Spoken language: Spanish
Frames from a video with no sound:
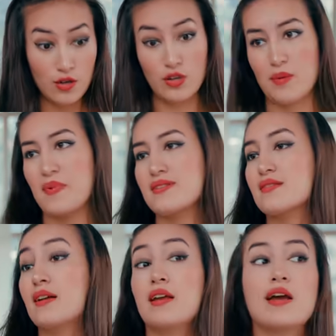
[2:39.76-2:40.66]
Lo que pasa es
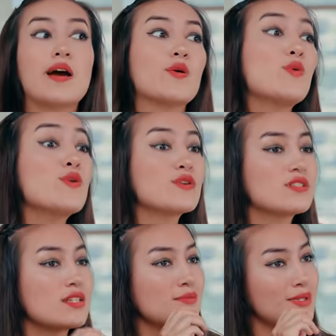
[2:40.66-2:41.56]
que le llegaron unos
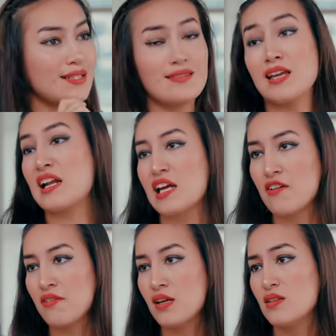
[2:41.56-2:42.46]
chismes de ti al
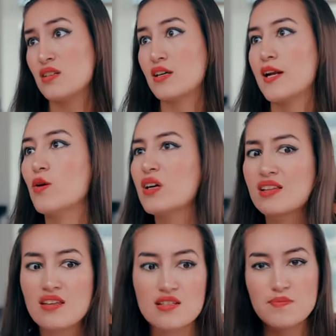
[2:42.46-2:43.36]
jefe y creo que
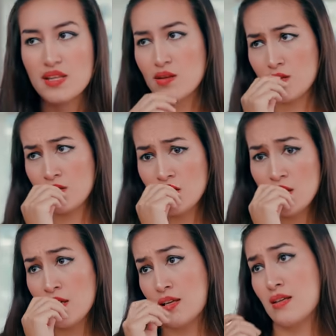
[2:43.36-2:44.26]
te despidió.
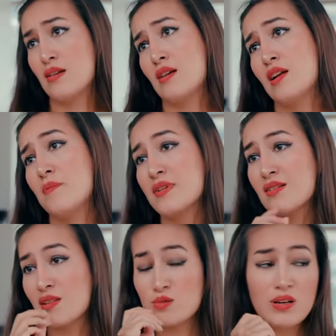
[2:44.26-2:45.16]
Y quiero que le
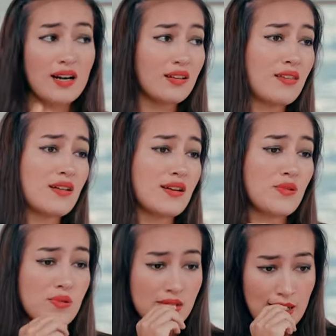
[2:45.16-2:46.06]
presentes tu carta de
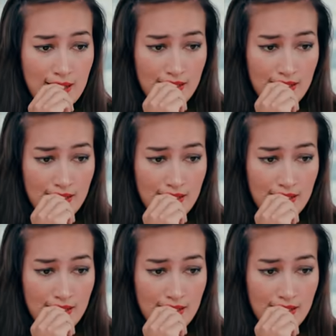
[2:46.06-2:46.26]
renuncia.